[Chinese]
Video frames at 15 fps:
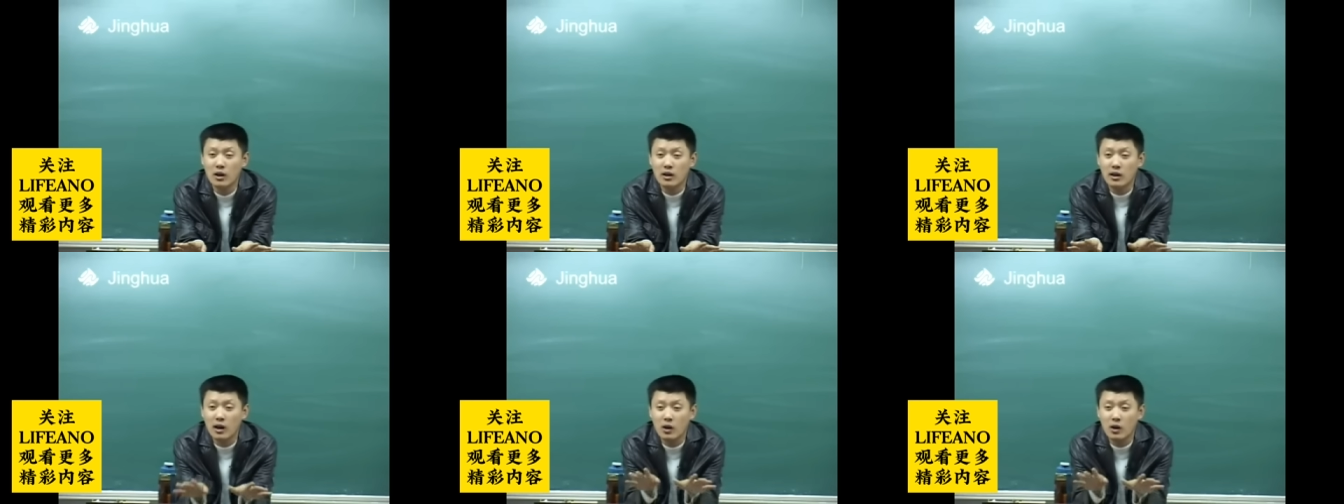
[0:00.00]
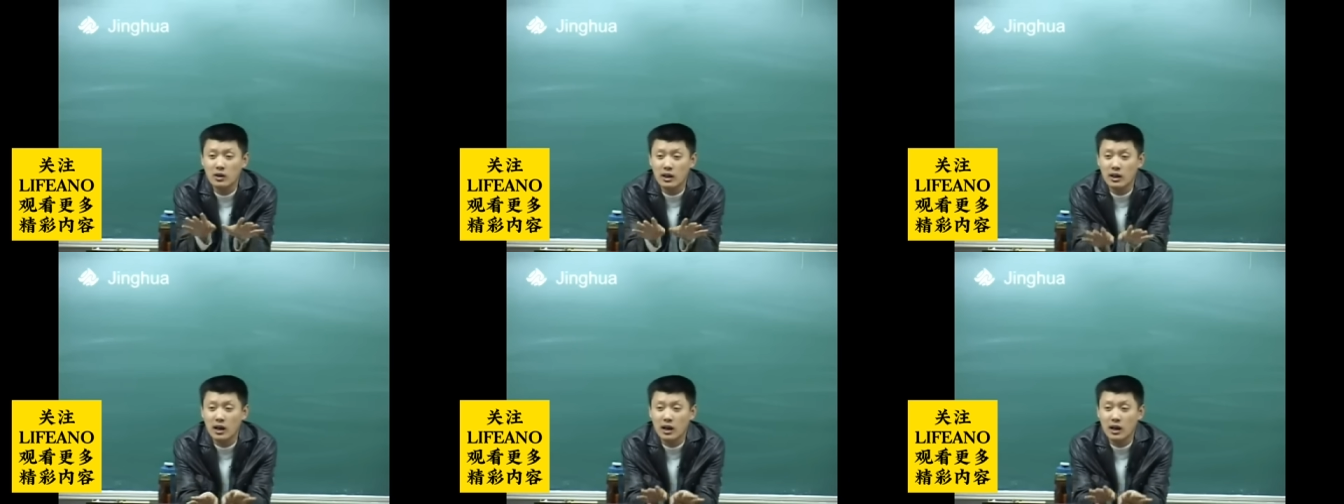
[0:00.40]
然后
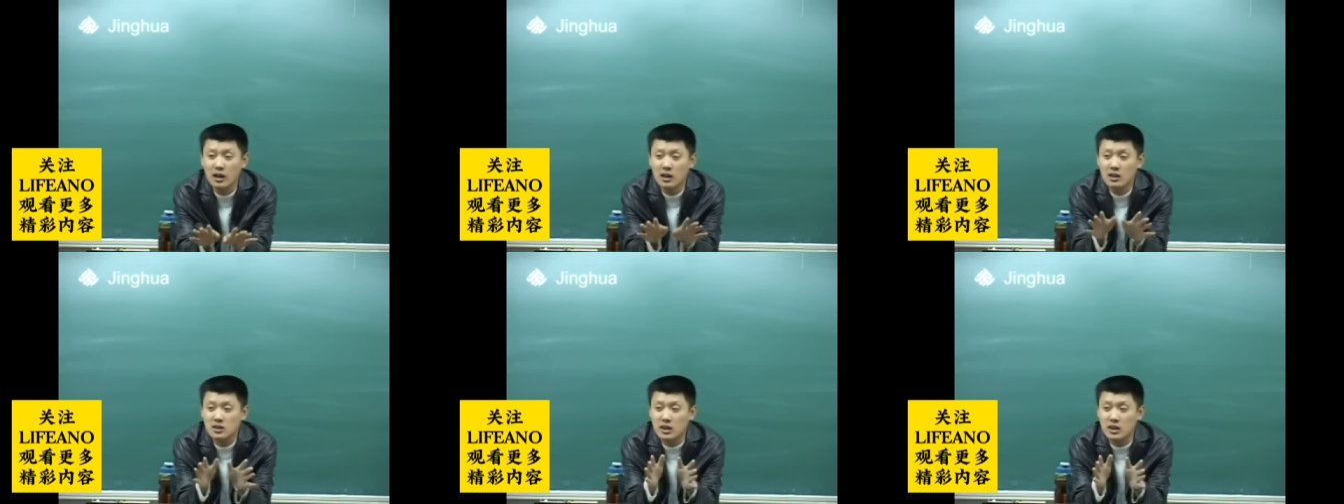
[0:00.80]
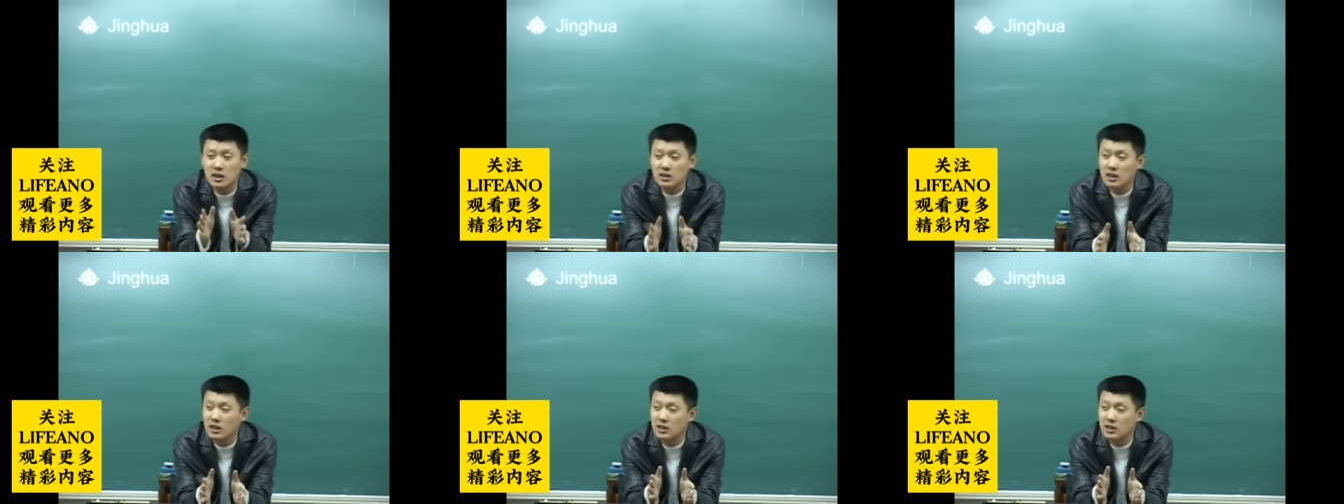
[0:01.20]
这个这
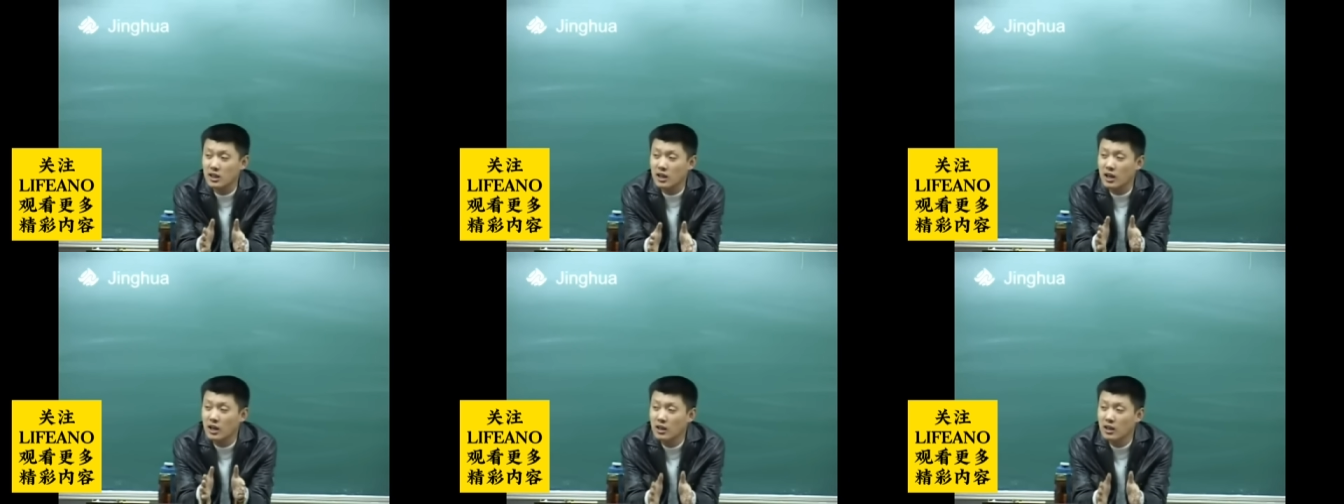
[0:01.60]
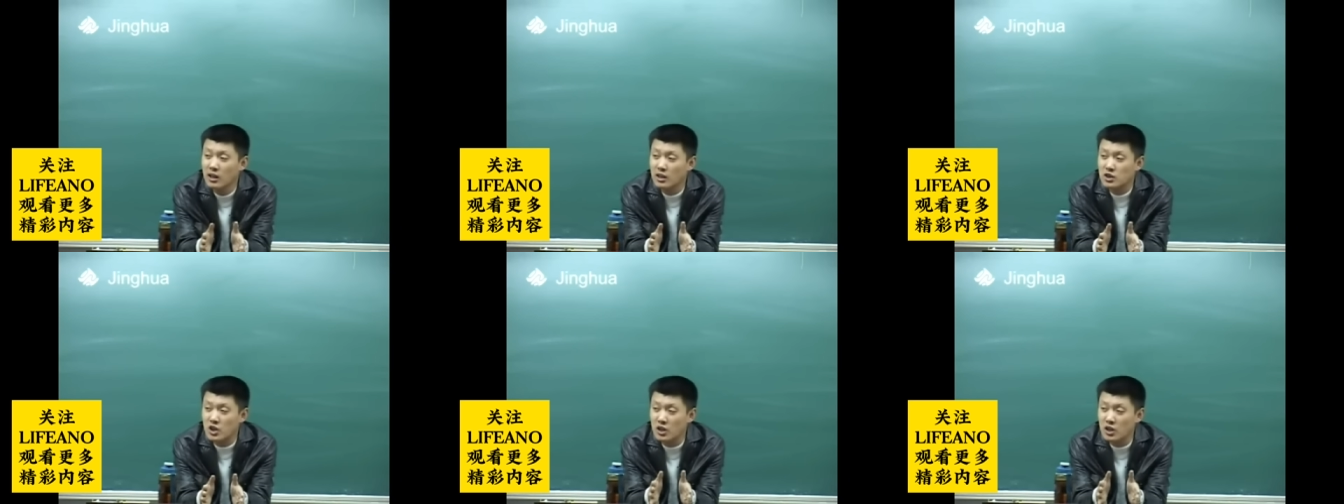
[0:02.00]
个这个这个
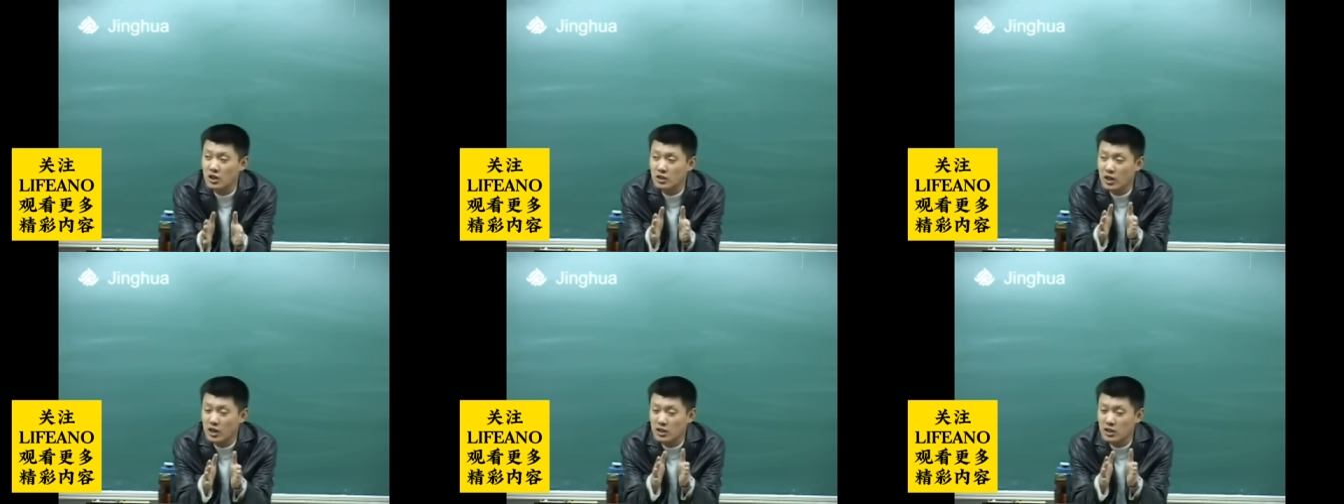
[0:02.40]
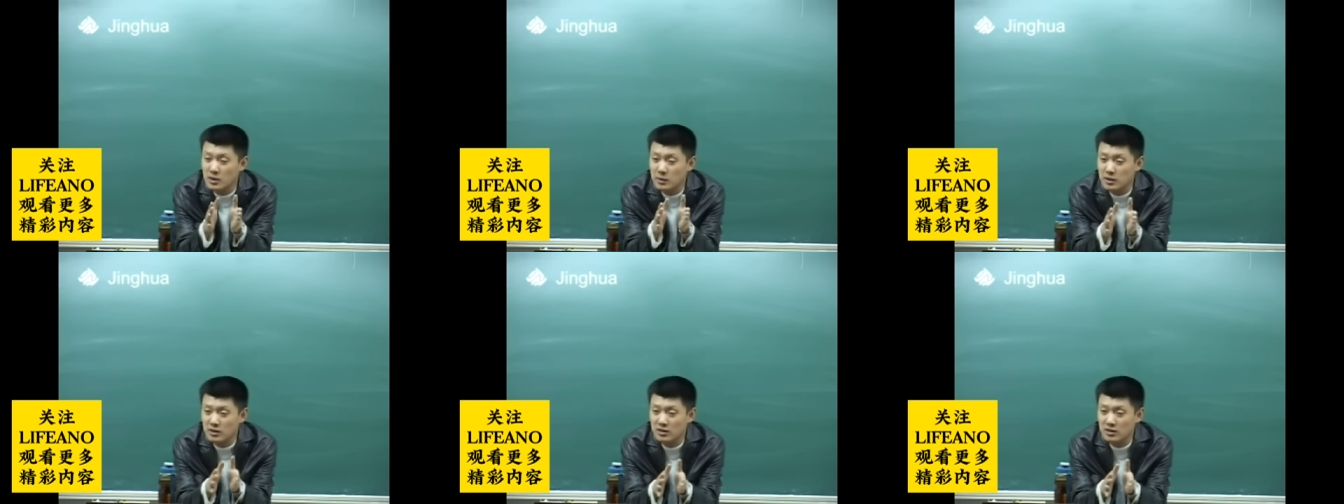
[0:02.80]
呃城这个
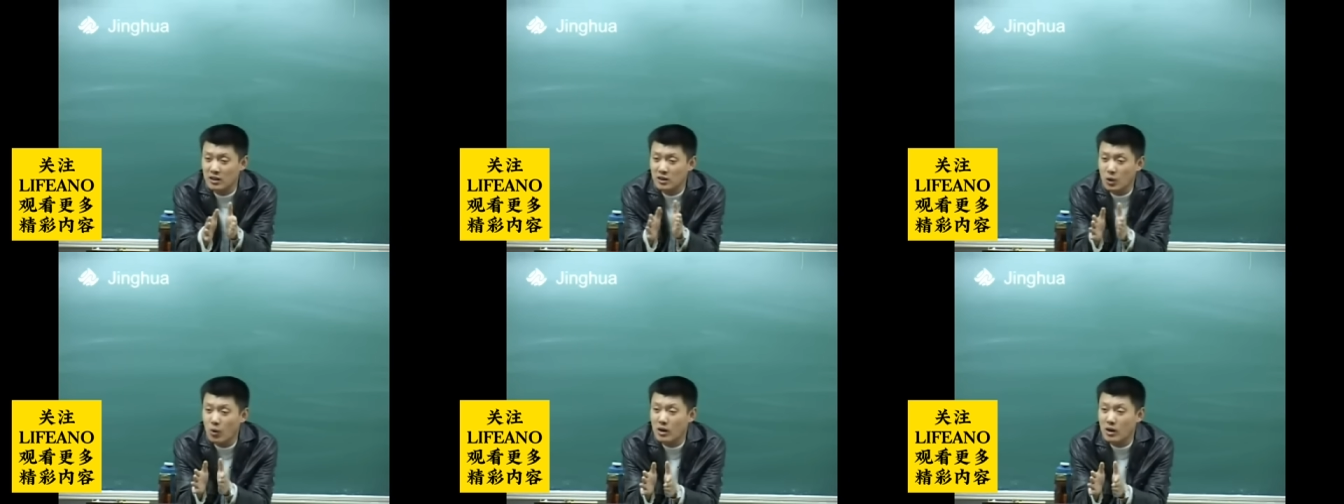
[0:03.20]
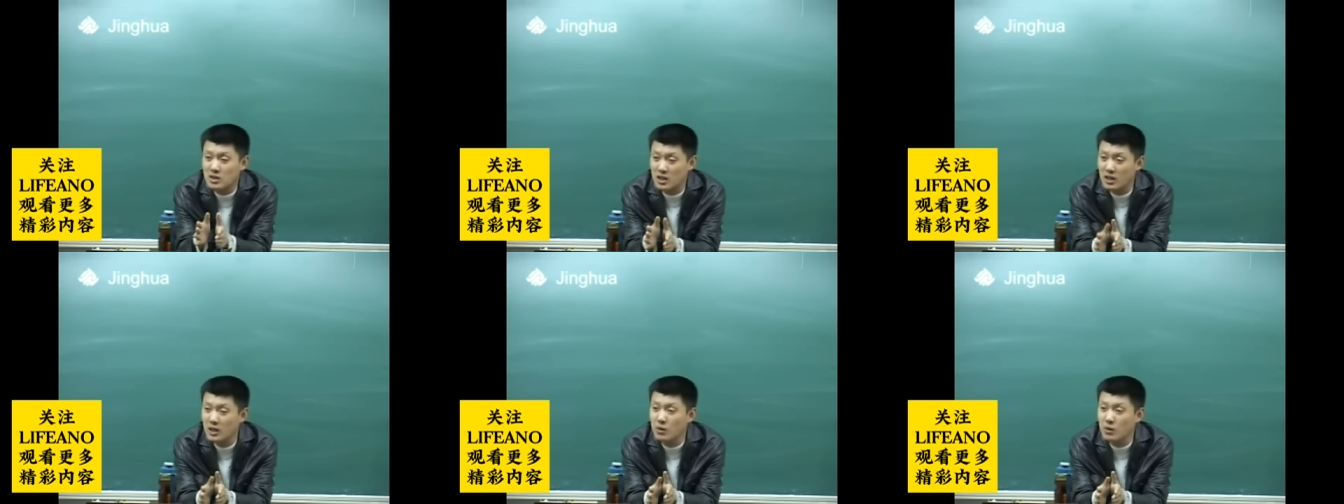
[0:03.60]
什么人都往
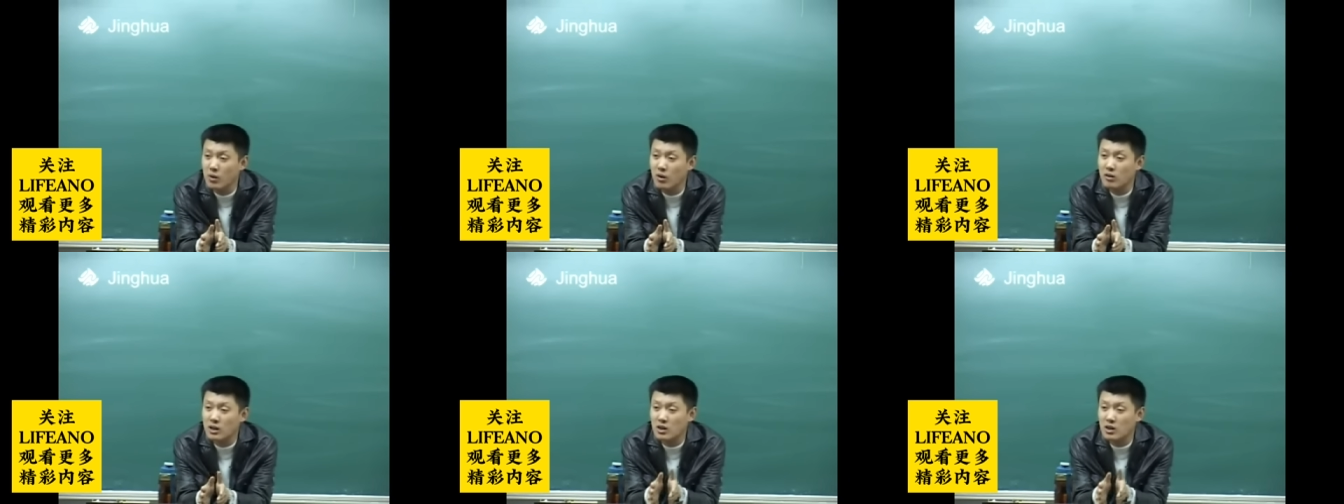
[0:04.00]
城里涌，